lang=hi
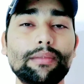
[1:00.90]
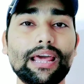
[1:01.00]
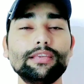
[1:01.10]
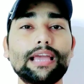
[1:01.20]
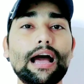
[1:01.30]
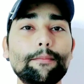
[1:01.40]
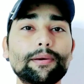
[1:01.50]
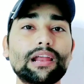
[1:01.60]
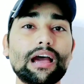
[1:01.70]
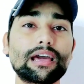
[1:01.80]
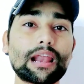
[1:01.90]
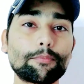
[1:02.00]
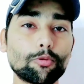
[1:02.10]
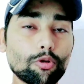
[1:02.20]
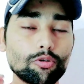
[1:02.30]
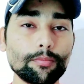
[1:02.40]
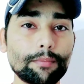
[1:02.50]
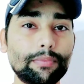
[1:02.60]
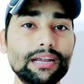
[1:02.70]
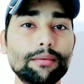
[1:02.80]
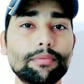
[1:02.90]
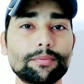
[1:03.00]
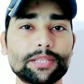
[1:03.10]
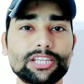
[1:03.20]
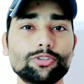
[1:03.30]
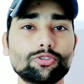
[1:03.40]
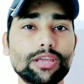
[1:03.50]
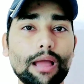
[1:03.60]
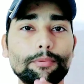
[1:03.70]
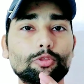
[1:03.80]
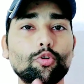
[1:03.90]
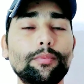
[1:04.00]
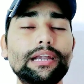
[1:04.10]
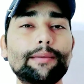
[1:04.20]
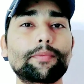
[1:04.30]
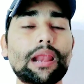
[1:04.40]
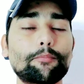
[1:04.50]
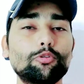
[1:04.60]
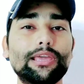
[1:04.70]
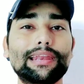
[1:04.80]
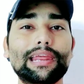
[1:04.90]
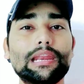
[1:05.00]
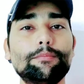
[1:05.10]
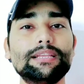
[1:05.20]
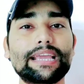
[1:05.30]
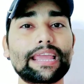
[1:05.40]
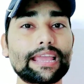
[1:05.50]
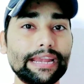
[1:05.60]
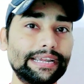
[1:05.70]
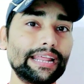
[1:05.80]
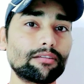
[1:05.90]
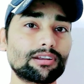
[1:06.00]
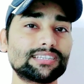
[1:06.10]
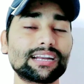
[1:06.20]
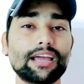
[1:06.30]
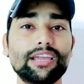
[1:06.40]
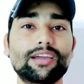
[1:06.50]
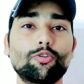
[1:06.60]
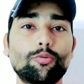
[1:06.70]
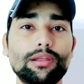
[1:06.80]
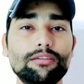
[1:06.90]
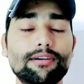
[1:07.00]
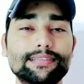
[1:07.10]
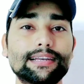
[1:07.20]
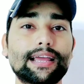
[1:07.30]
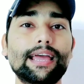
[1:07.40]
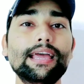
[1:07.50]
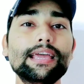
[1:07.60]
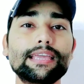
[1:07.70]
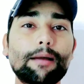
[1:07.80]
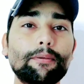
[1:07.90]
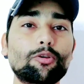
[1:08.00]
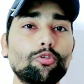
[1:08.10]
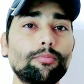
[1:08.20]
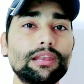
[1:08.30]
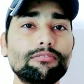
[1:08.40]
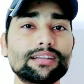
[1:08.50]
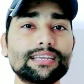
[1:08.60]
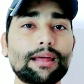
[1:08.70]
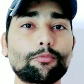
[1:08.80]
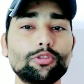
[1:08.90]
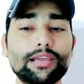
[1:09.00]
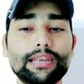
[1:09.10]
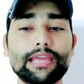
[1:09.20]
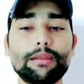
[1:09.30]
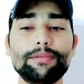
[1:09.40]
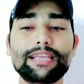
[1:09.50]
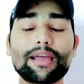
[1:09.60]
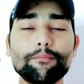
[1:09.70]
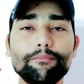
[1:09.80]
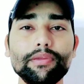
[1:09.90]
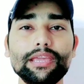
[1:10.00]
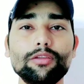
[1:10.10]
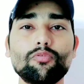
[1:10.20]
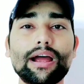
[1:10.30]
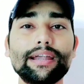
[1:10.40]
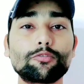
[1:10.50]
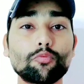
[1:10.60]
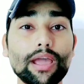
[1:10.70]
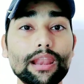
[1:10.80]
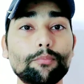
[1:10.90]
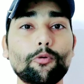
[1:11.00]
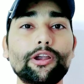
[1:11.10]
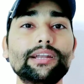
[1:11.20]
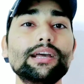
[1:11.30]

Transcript: मिला यहाँ पर अगर आप लोग को मैं बिल्ड नंबर बता दे तो यहाँ पर दो बिल्ड नंबर आपको देखने के लिए मिल जाएगा एक इंडियन वर्जन का एक ग्लोबली वर्जन का यहाँ पर ग्लोबली वर्जन आपको देखने के लिए मिल जाएगा मी वाई ट्वेल्व